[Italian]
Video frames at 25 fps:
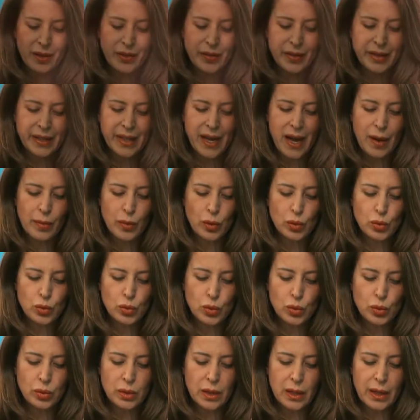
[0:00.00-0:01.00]
vediamo
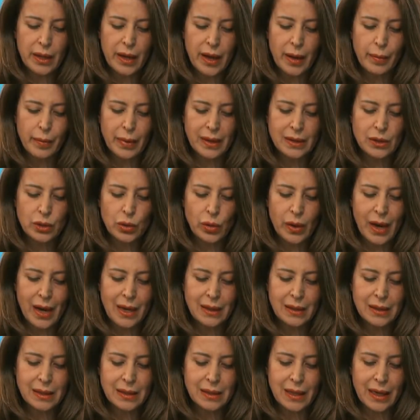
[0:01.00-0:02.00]
tutti gli
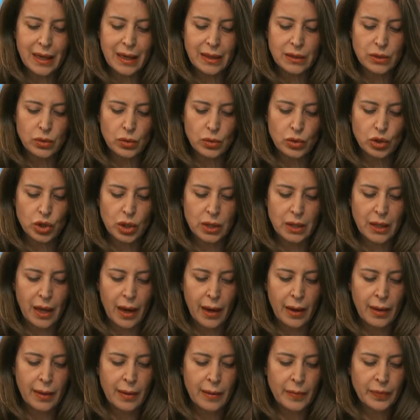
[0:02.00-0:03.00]
abbandonati della
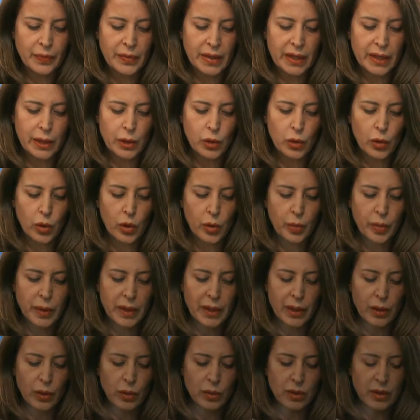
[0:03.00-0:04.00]
società i corpi
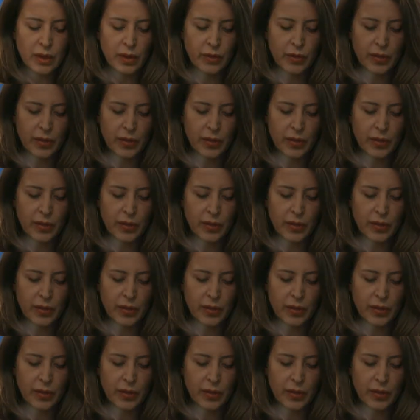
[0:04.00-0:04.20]
dei nostri